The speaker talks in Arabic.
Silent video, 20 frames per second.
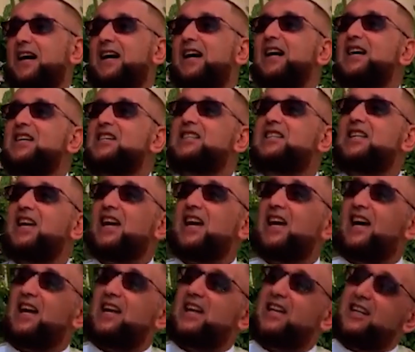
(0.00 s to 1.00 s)
ما قاش
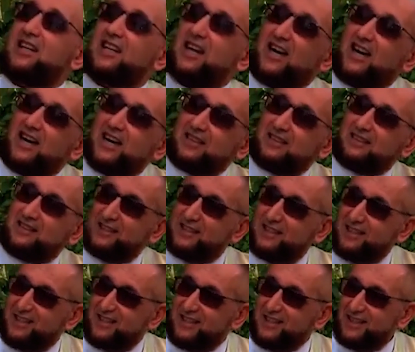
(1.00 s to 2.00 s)
دخل النار
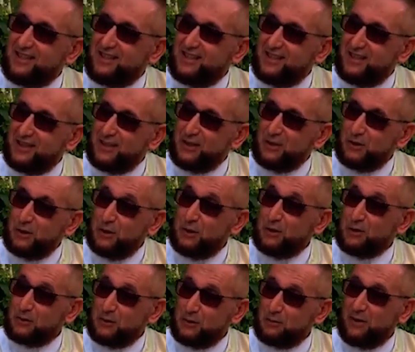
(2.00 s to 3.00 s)
اي نعم
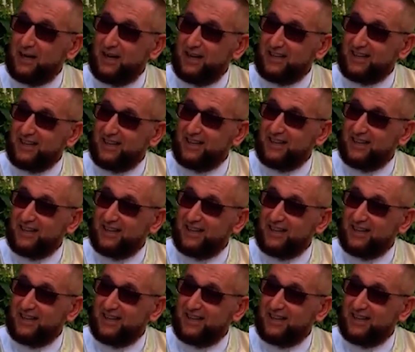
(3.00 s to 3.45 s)
شوف سبحان